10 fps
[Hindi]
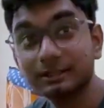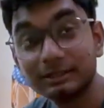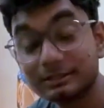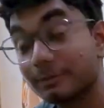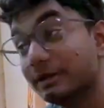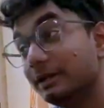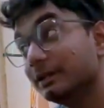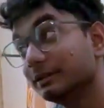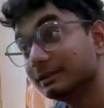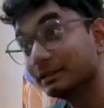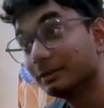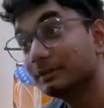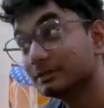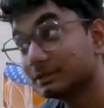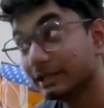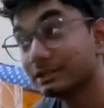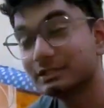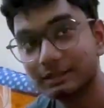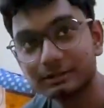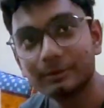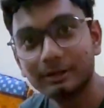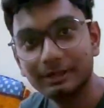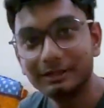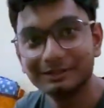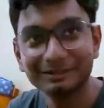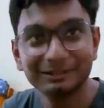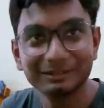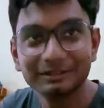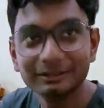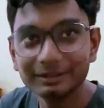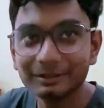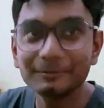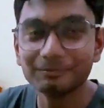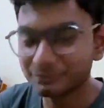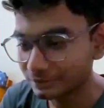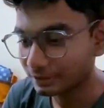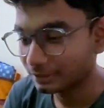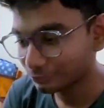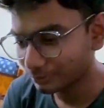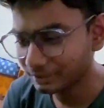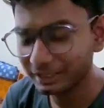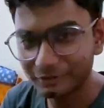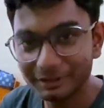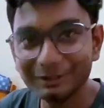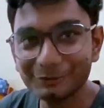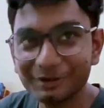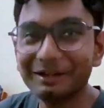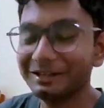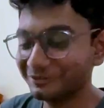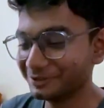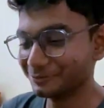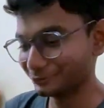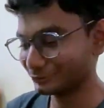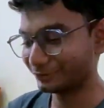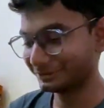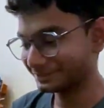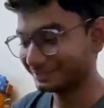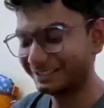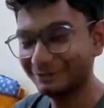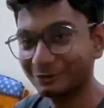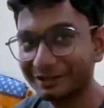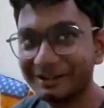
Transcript: के लिए समर इंटर्न के लिए मीन्स नेक्स्ट ईयर समर इंटर्न के लिए है ना है ना हाँ, तो अभी डेवन ही हुआ है डेवन में तो शॉर्टलिस्ट नहीं होगा